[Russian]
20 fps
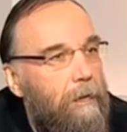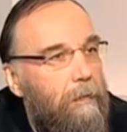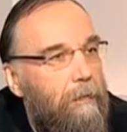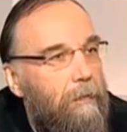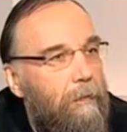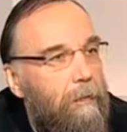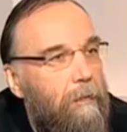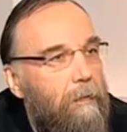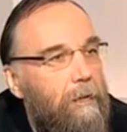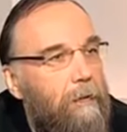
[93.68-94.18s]

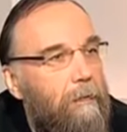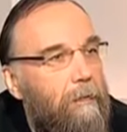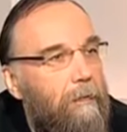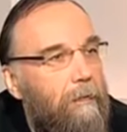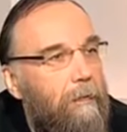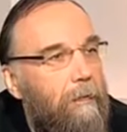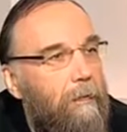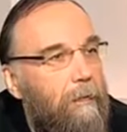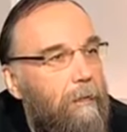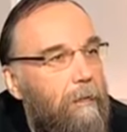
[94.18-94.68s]
немецкий
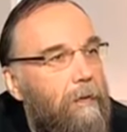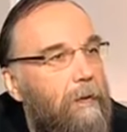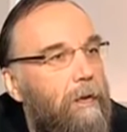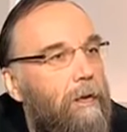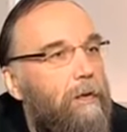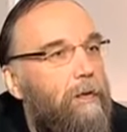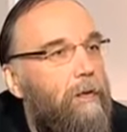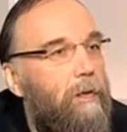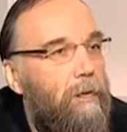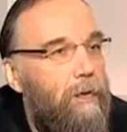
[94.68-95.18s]
философ, э,
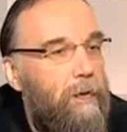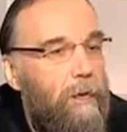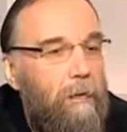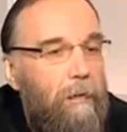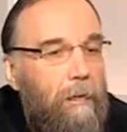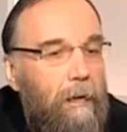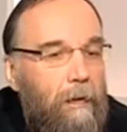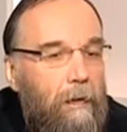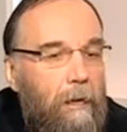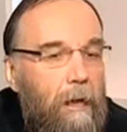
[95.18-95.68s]
интересную вещь
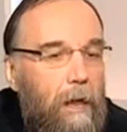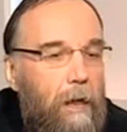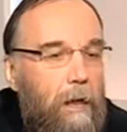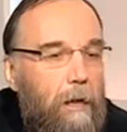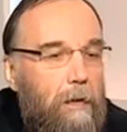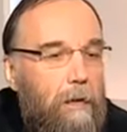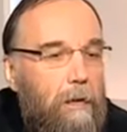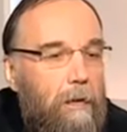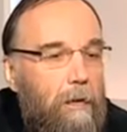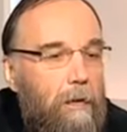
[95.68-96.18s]
говорил,
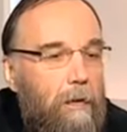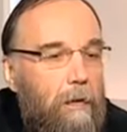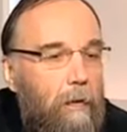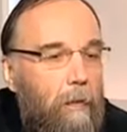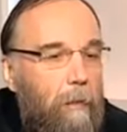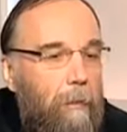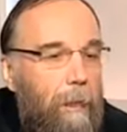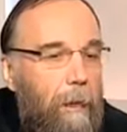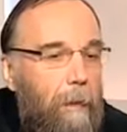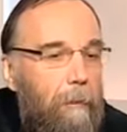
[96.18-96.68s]

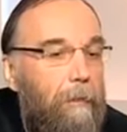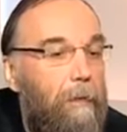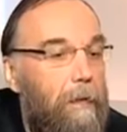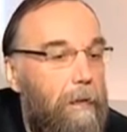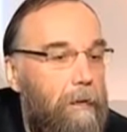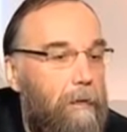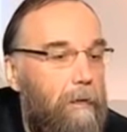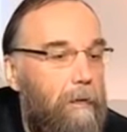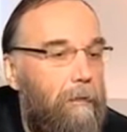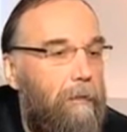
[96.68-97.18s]
что
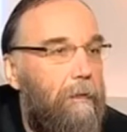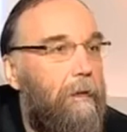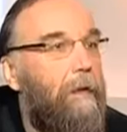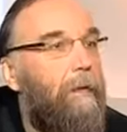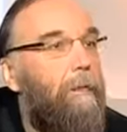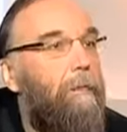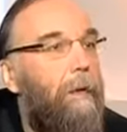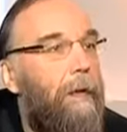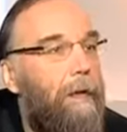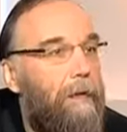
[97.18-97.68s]

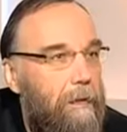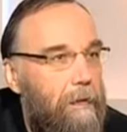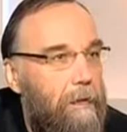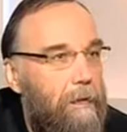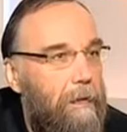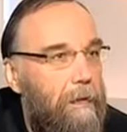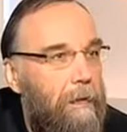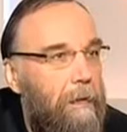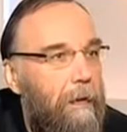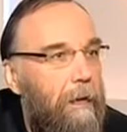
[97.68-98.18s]
философия и
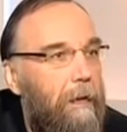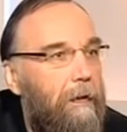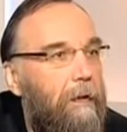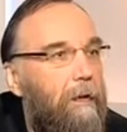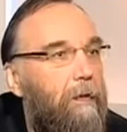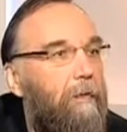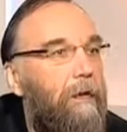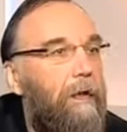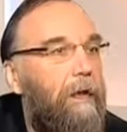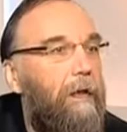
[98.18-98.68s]
поэзия –
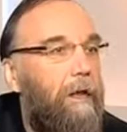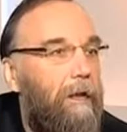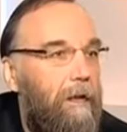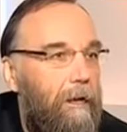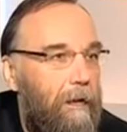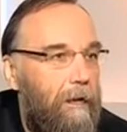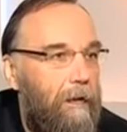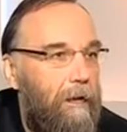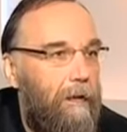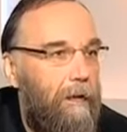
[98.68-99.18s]
это две
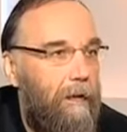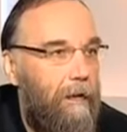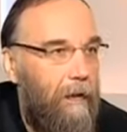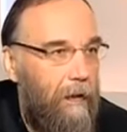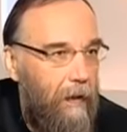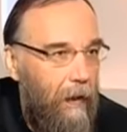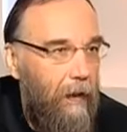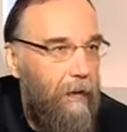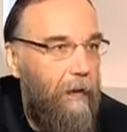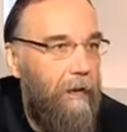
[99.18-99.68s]
горы.
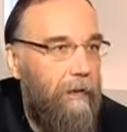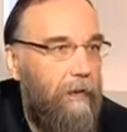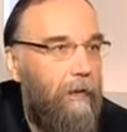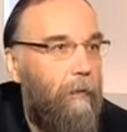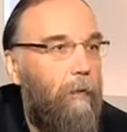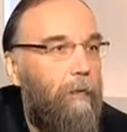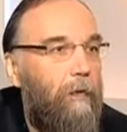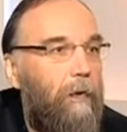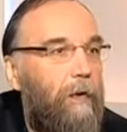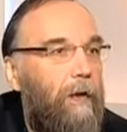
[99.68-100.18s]
На
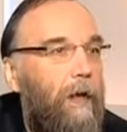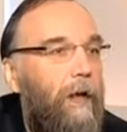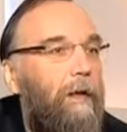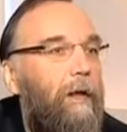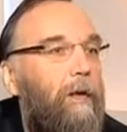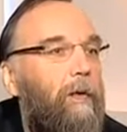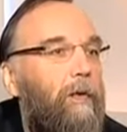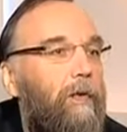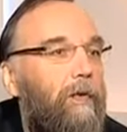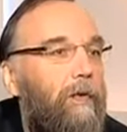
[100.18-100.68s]
самом деле,
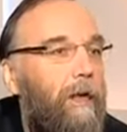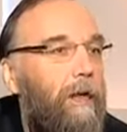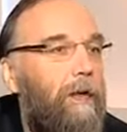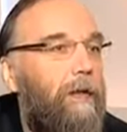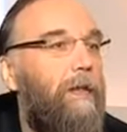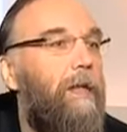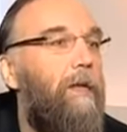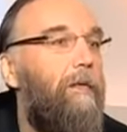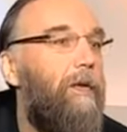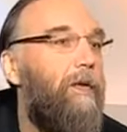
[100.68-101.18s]
когда люди
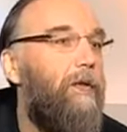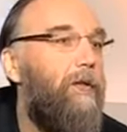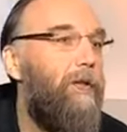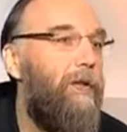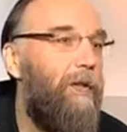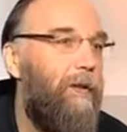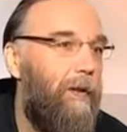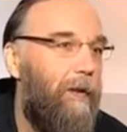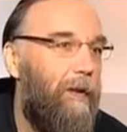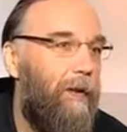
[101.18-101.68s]
стоят на
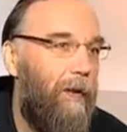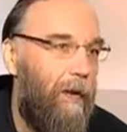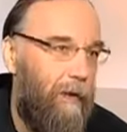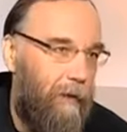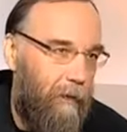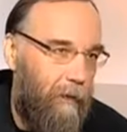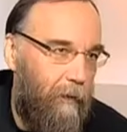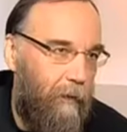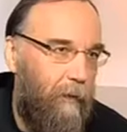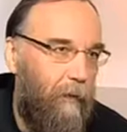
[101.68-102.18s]
вершине
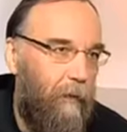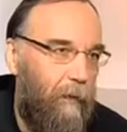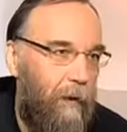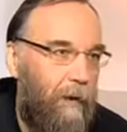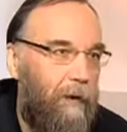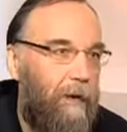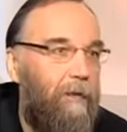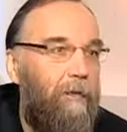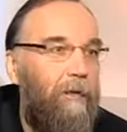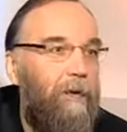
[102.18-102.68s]
этих
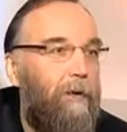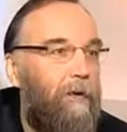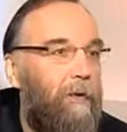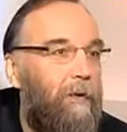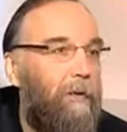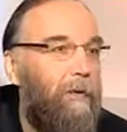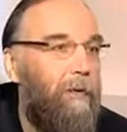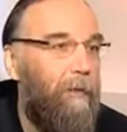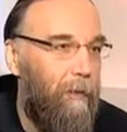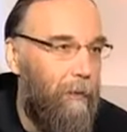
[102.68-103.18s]
гор, они
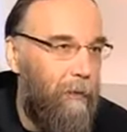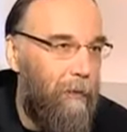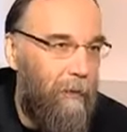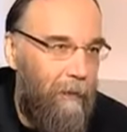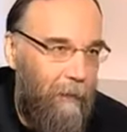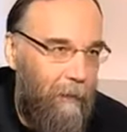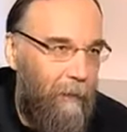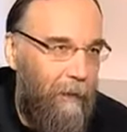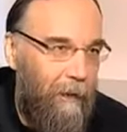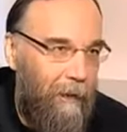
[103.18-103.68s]
видят друг
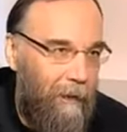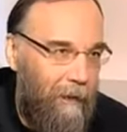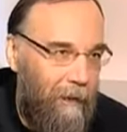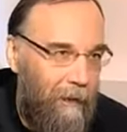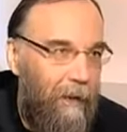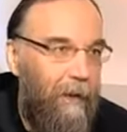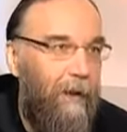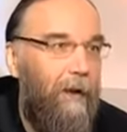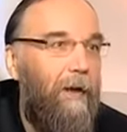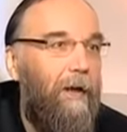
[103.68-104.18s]
друга –
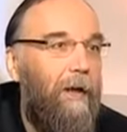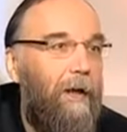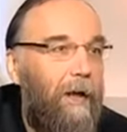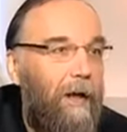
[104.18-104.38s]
